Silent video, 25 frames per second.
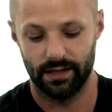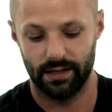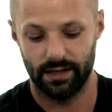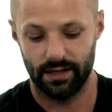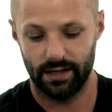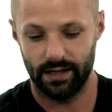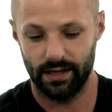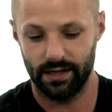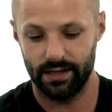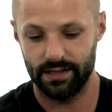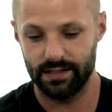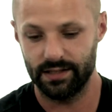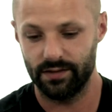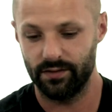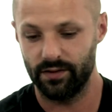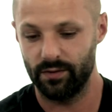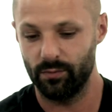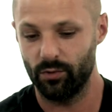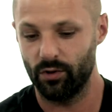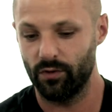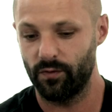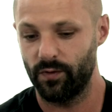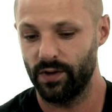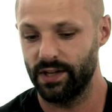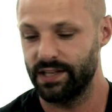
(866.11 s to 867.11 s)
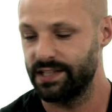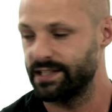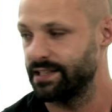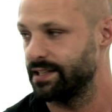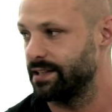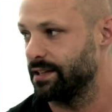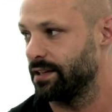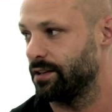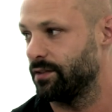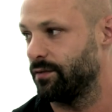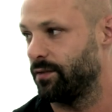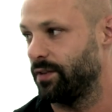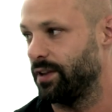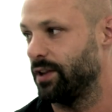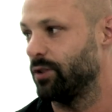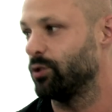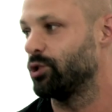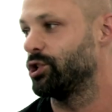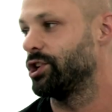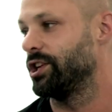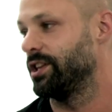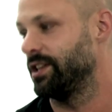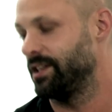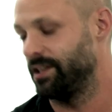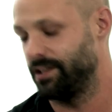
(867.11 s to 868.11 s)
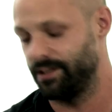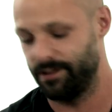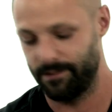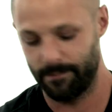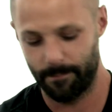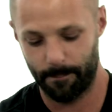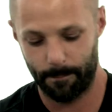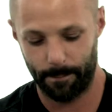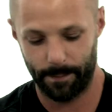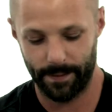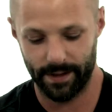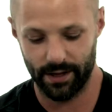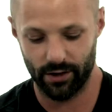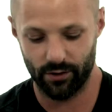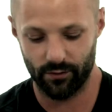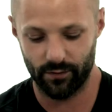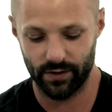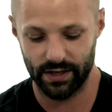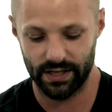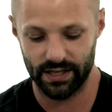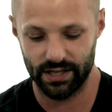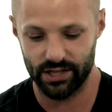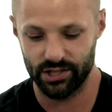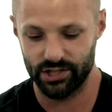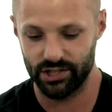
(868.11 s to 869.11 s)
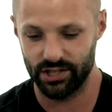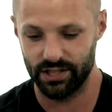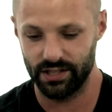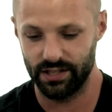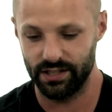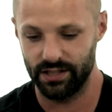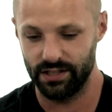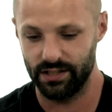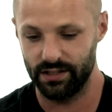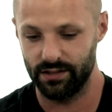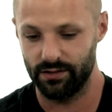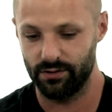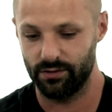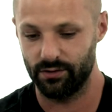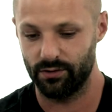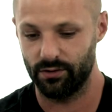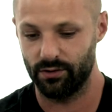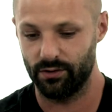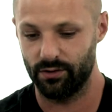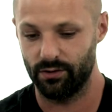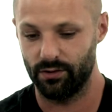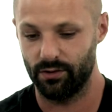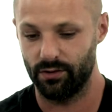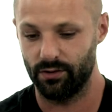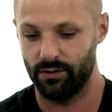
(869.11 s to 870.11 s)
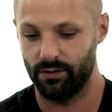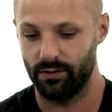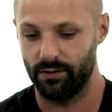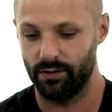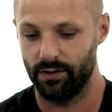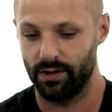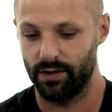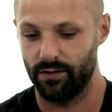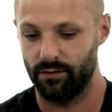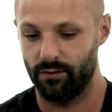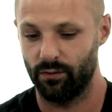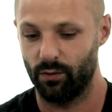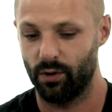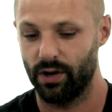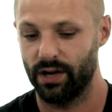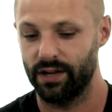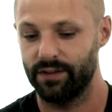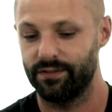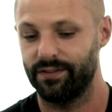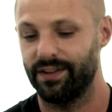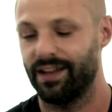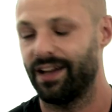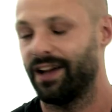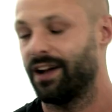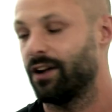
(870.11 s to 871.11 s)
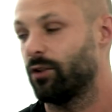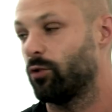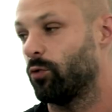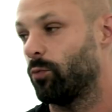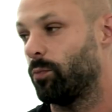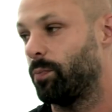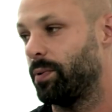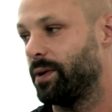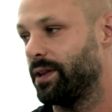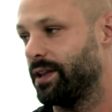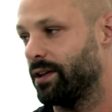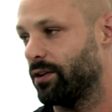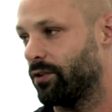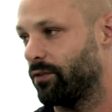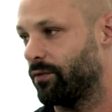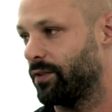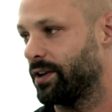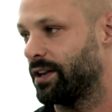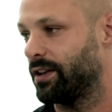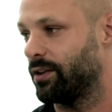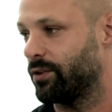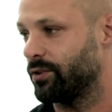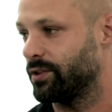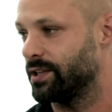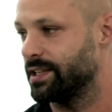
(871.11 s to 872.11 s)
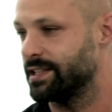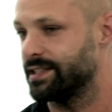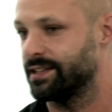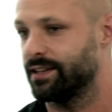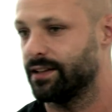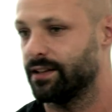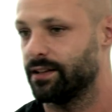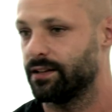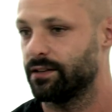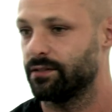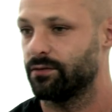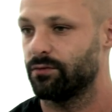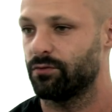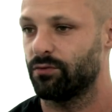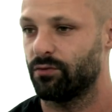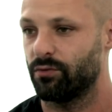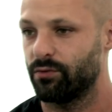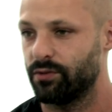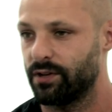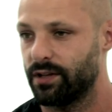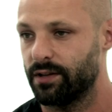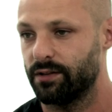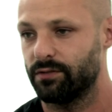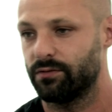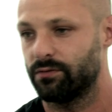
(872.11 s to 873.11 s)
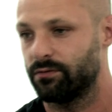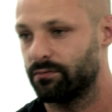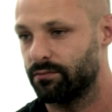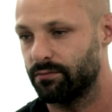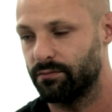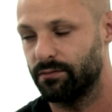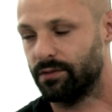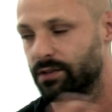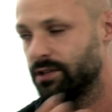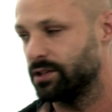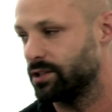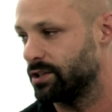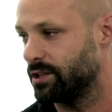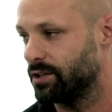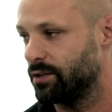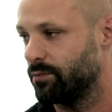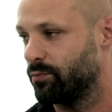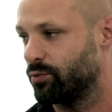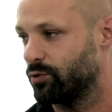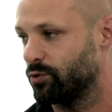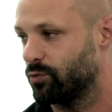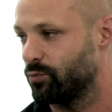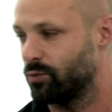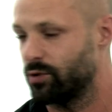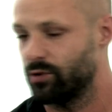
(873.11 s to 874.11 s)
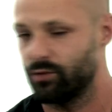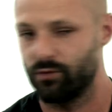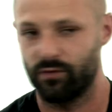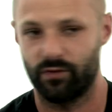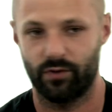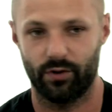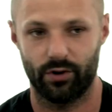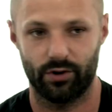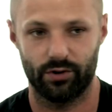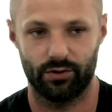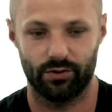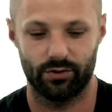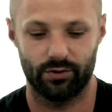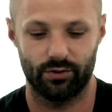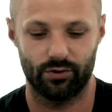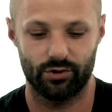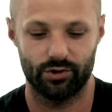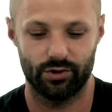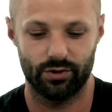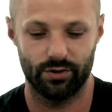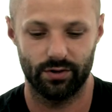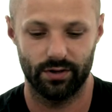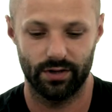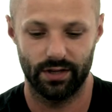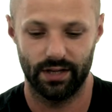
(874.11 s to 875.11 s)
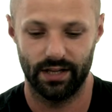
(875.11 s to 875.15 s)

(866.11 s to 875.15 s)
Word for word: Et les événements, en fait, hein, sont vieux génies. Et en fait, les génies euh, vont arriver à accomplir en fait leur destin. Donc on a des génies plus ou moins loufoques euh, dans le jeu.